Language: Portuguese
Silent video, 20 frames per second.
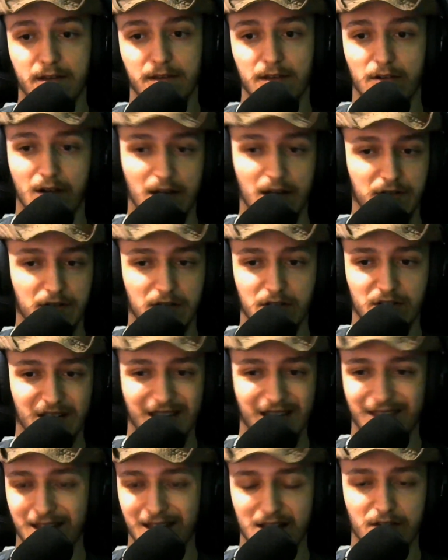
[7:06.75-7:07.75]
E eu acho que
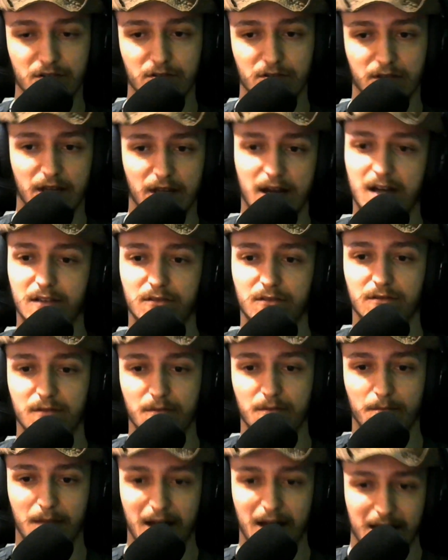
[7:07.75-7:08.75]
já tem ajudado
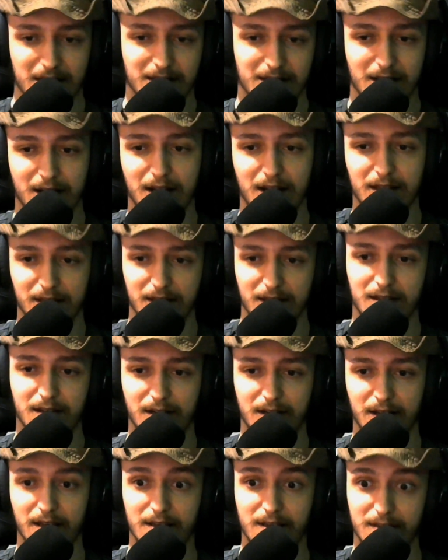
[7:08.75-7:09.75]
mais a
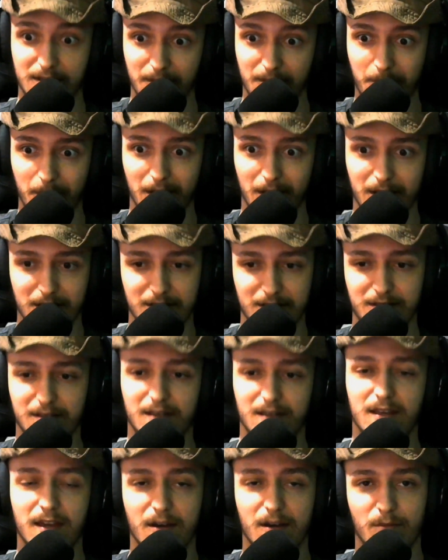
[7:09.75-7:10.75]
cadeira, né? Esse Plus,
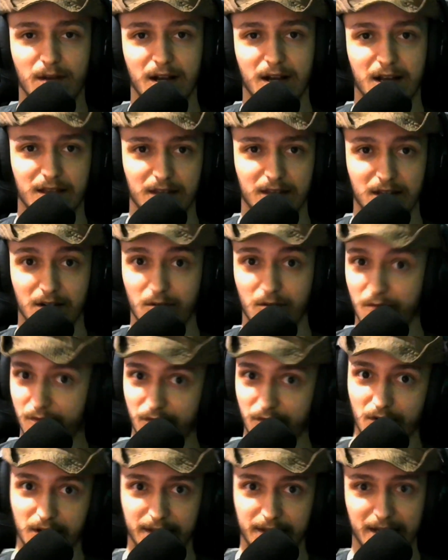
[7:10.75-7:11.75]
que é uma cadeira
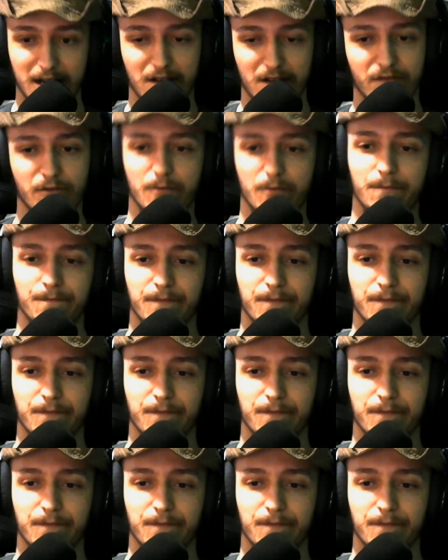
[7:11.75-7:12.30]
confortável.